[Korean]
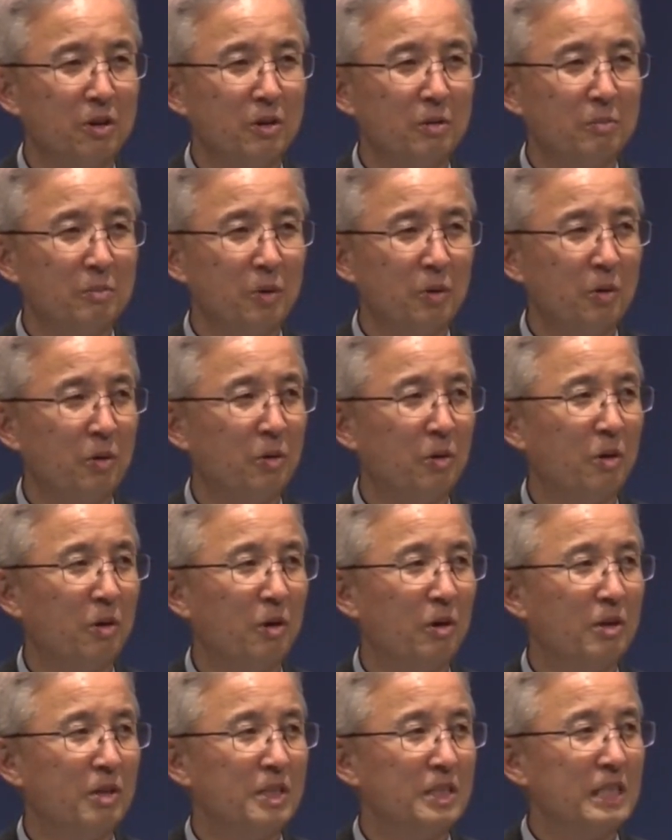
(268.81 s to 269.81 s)

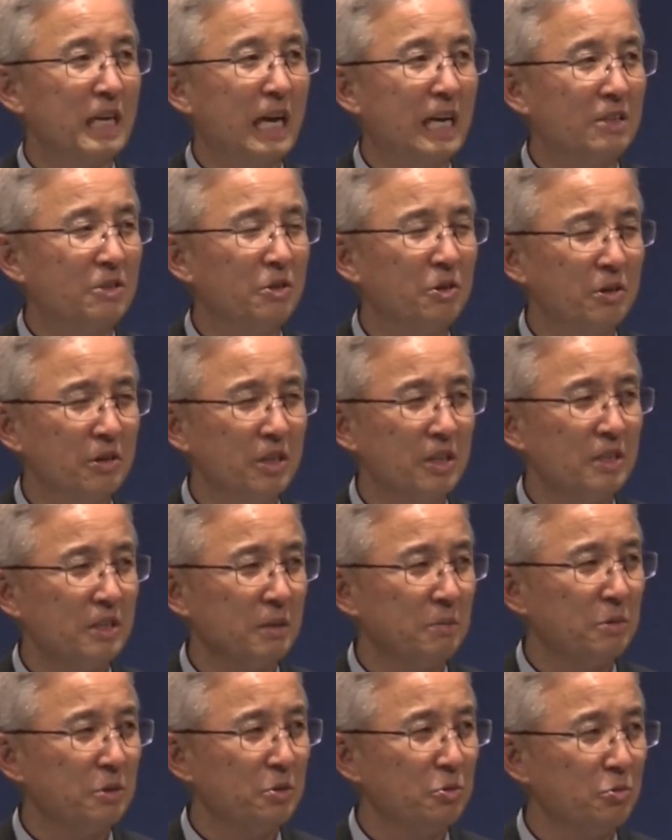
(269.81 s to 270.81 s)
뭐 자녀이기
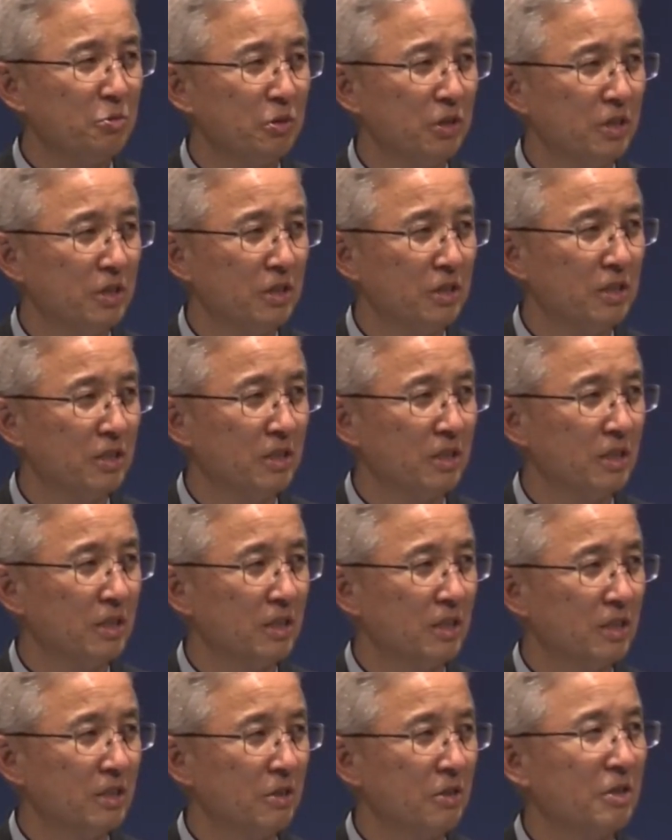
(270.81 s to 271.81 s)
때문에 누리는
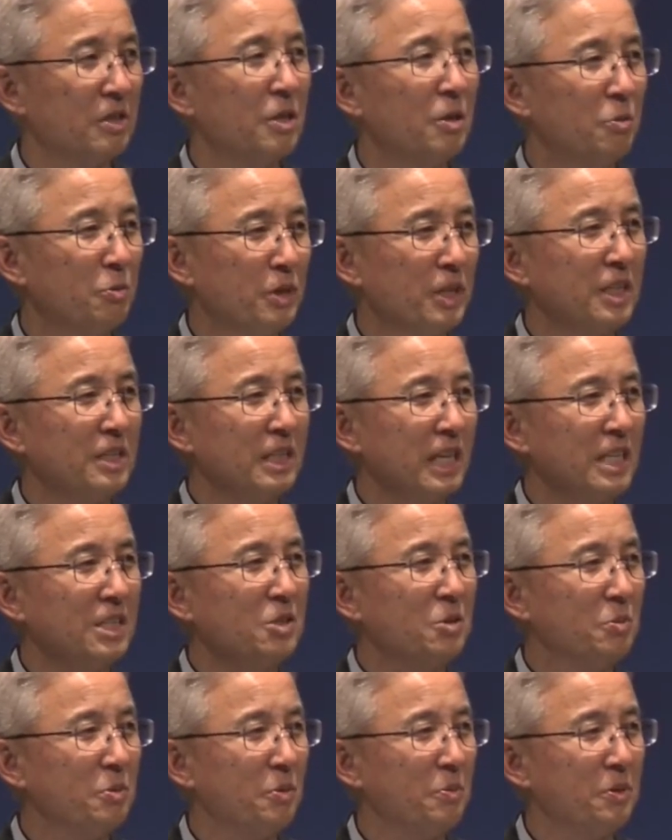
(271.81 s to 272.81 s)
것 우리가
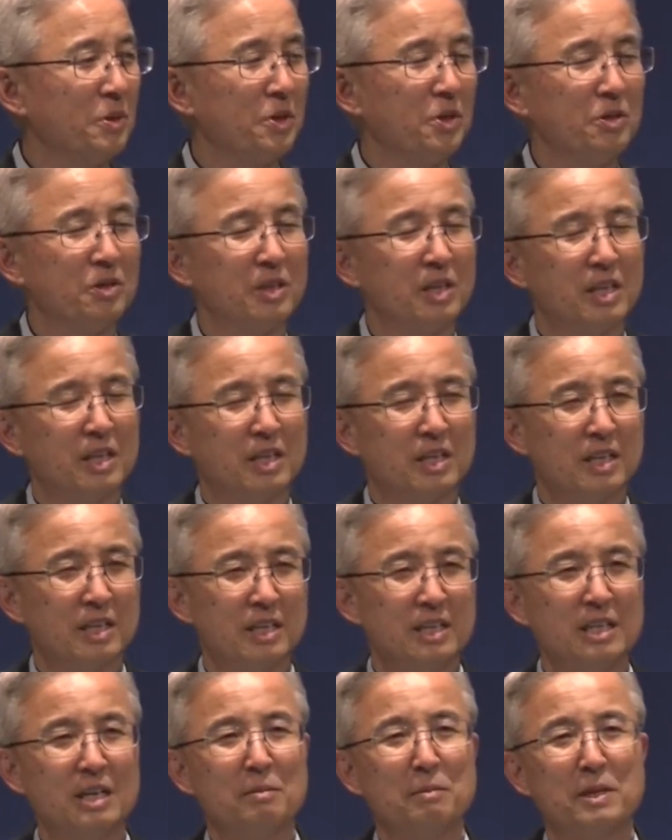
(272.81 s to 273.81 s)
따져보면
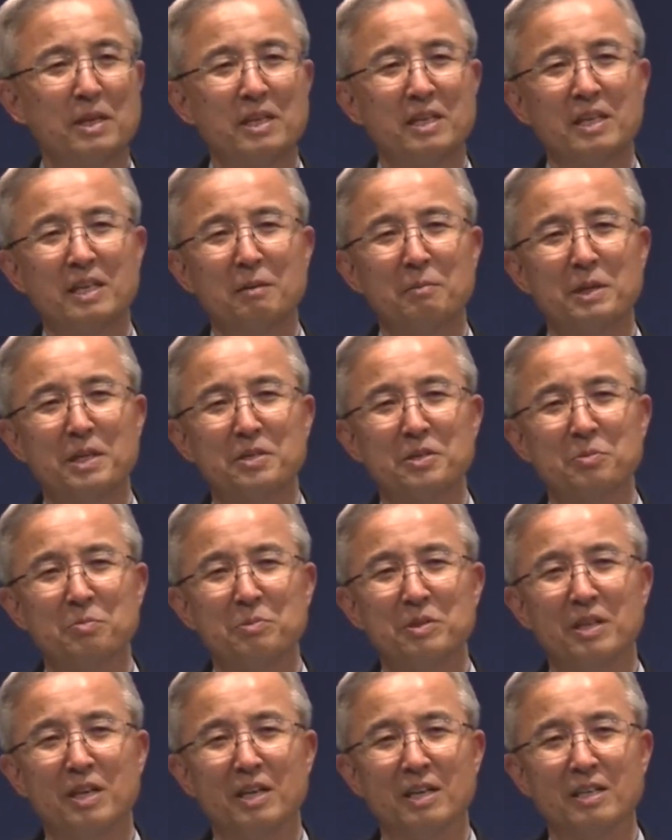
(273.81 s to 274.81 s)
기가 막히게
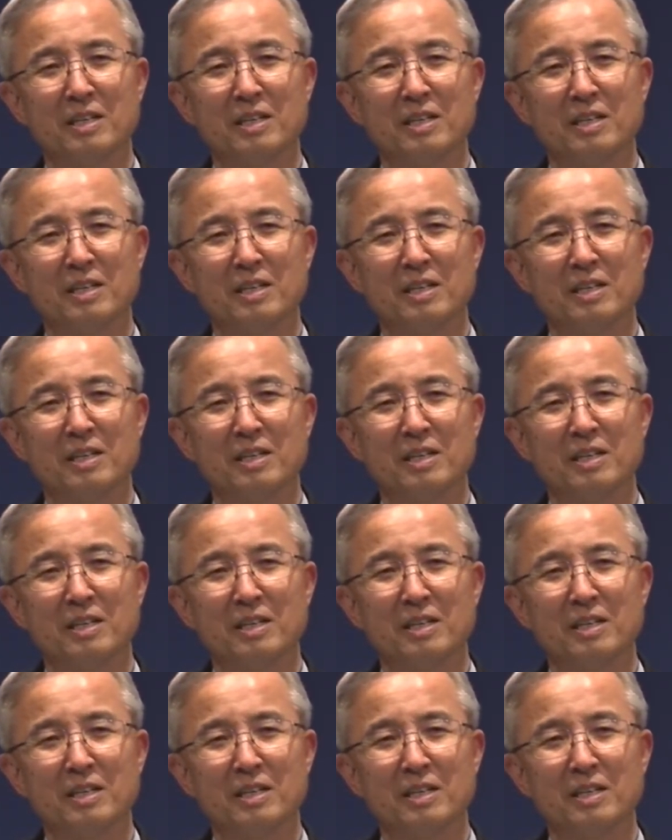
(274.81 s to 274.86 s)
많습니다.